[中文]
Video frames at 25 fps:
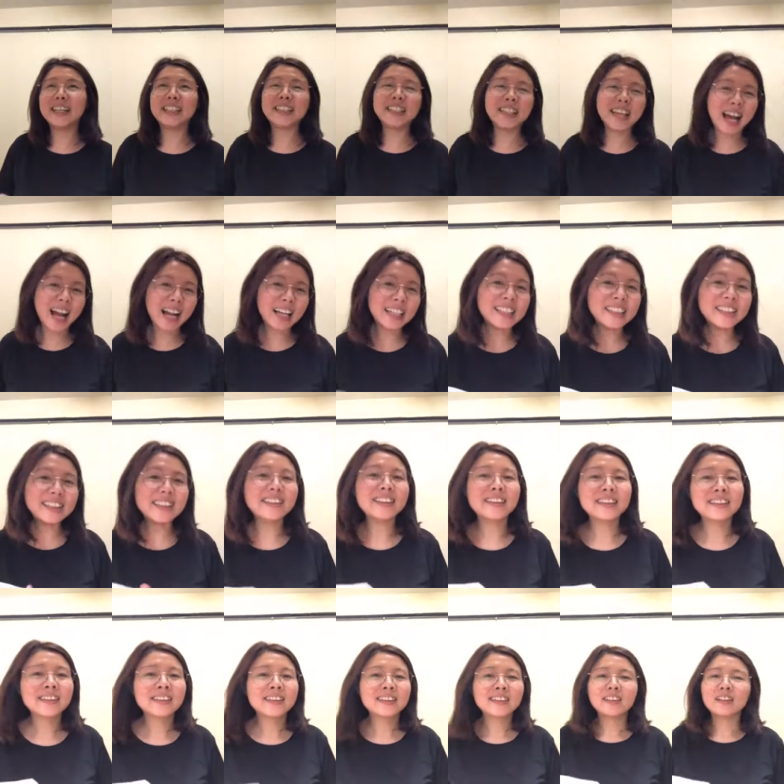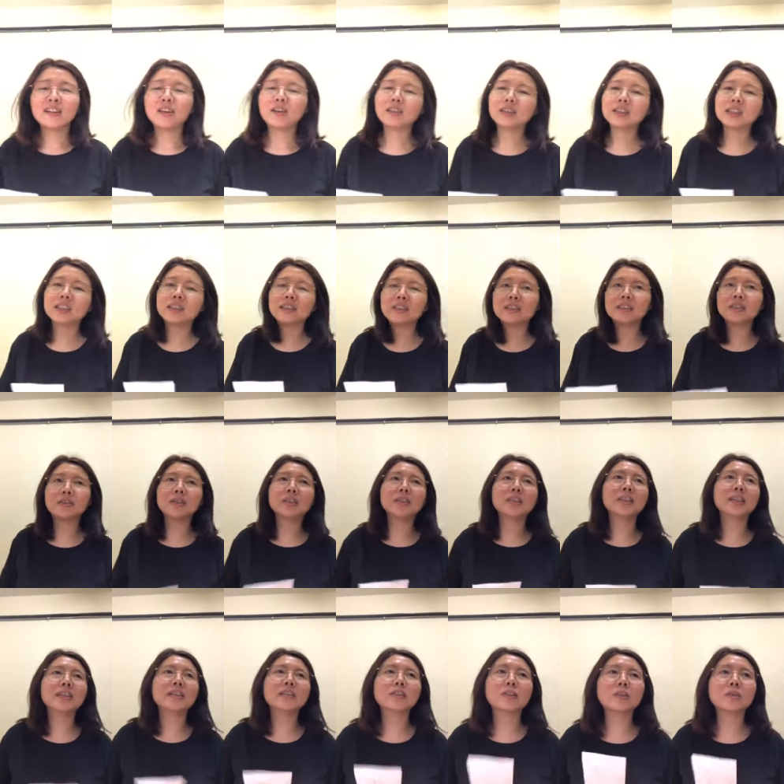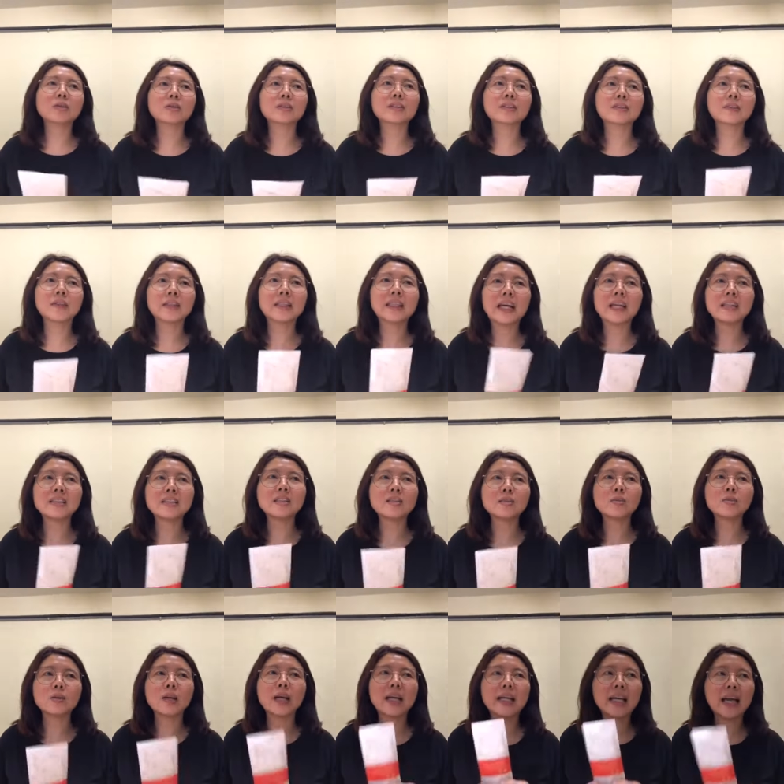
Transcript: 很压力哦。可能有一些人就会担心说，